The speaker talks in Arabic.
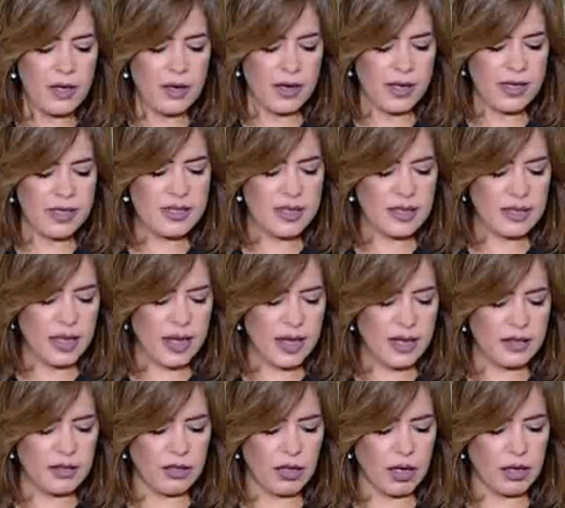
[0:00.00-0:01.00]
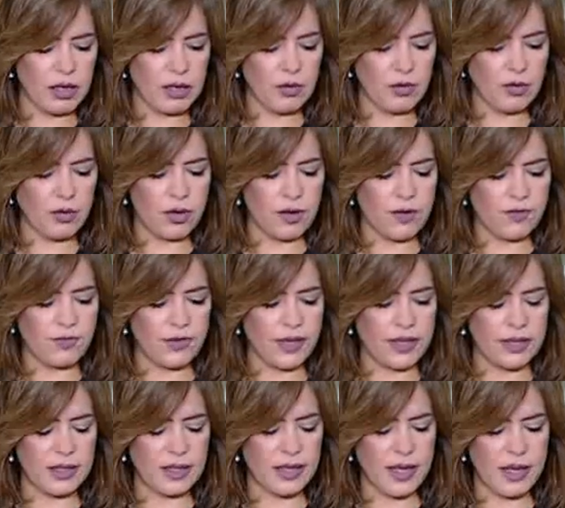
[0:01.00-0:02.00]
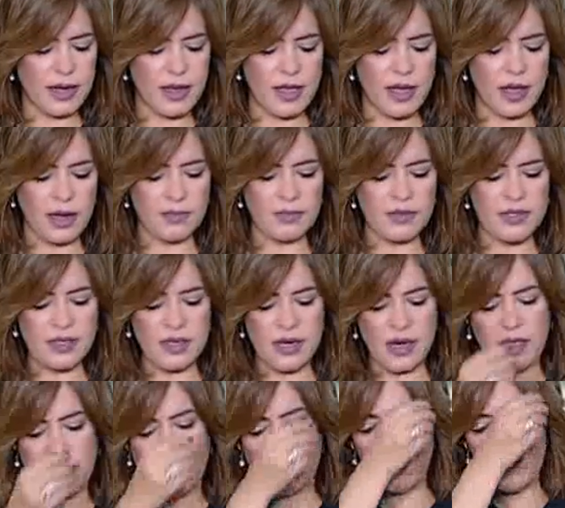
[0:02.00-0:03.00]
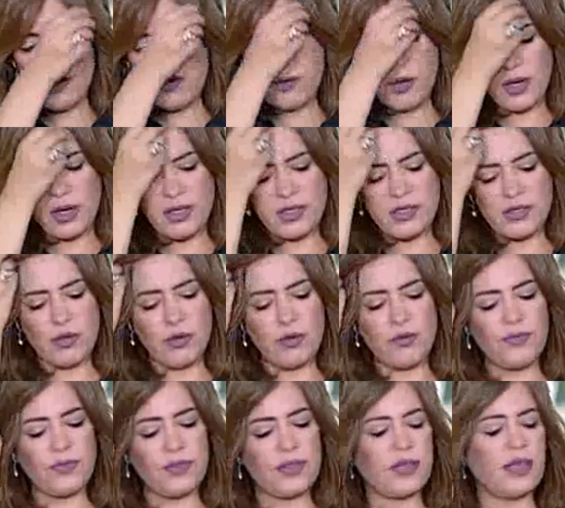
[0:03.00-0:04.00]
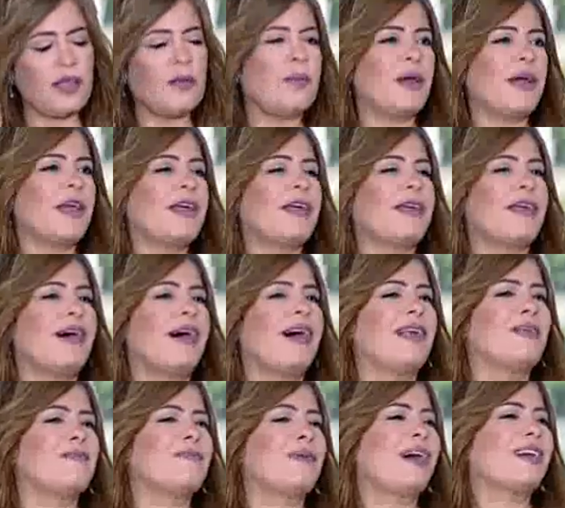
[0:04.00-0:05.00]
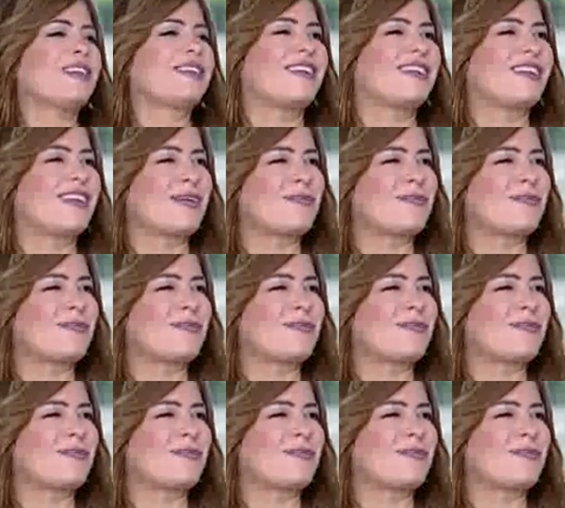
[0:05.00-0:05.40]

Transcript: رئيس اتحاد الغرف التجارية المصرية رئيس غرفة البحيرة أهلا بحضرتك